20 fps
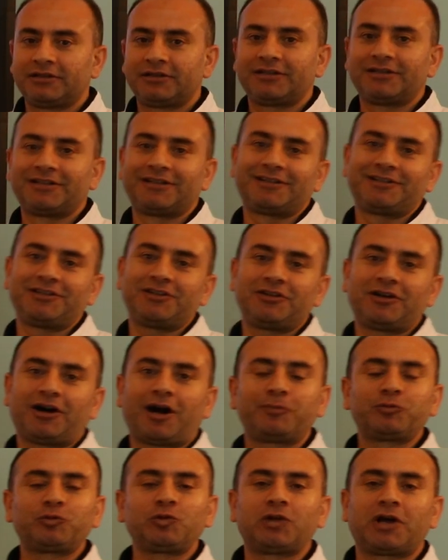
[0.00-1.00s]
e,
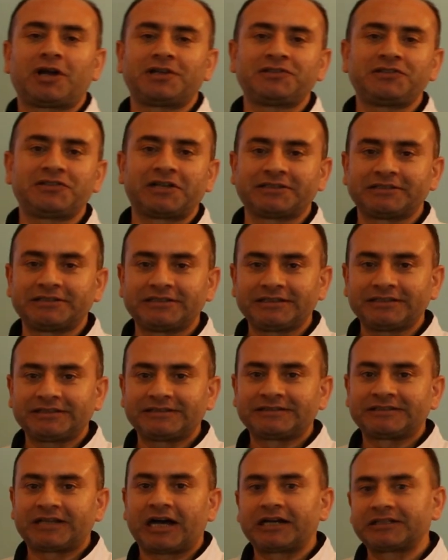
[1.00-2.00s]
Abdülaziz Han'ı
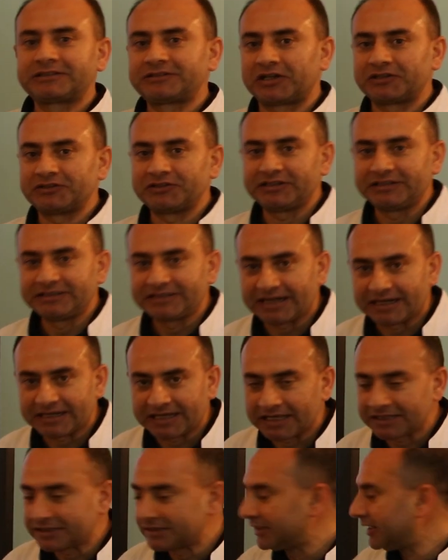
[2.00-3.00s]
tahttan
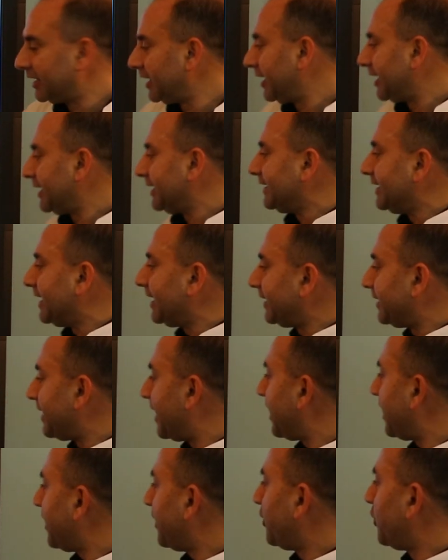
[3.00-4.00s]
indirerek
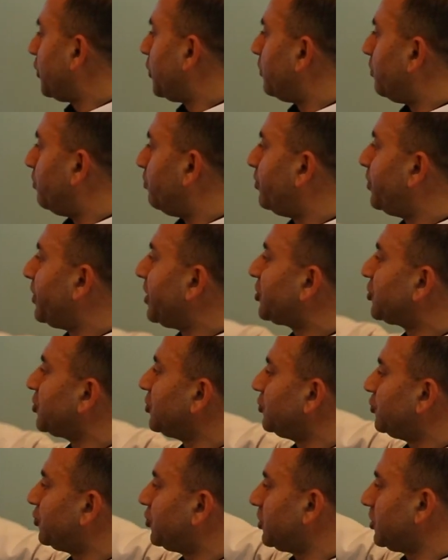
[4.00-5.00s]
yerine 5.
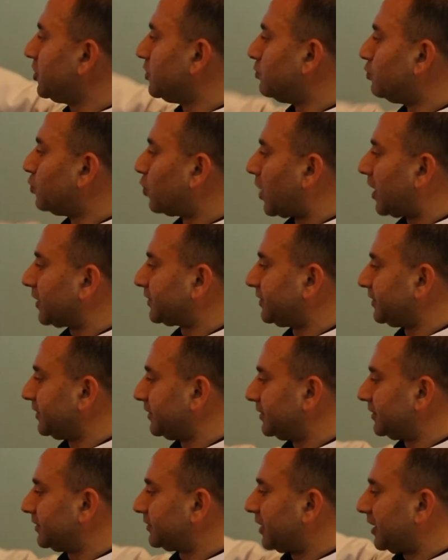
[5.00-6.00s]

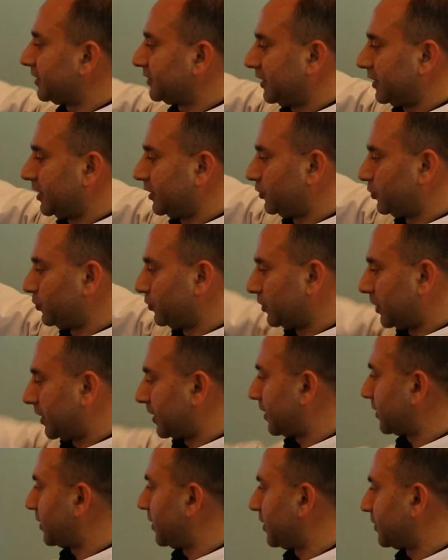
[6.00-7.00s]
Murat'ı tahta
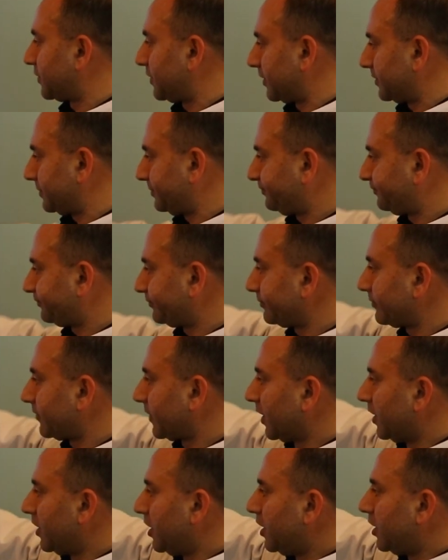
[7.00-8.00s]
getiriyorlar arkadaşlar.
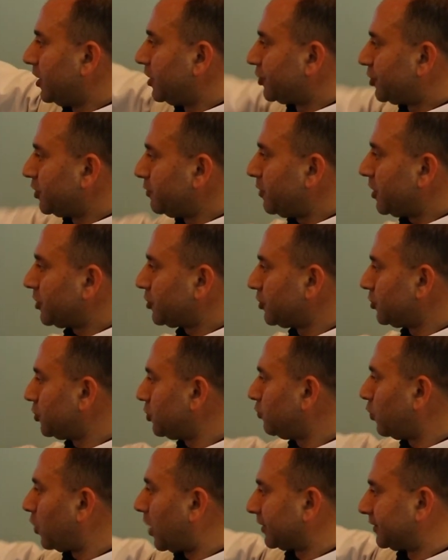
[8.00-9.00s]
Şimdi 5.
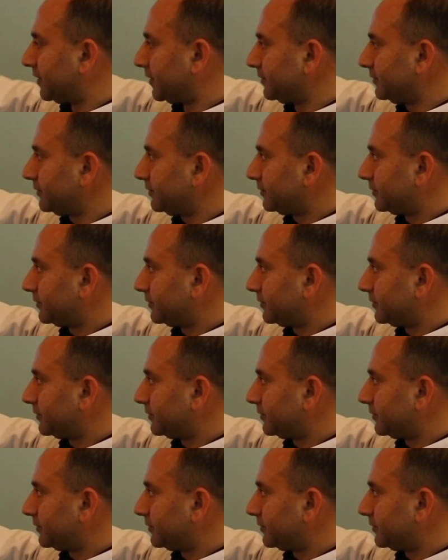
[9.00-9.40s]
Murat'ın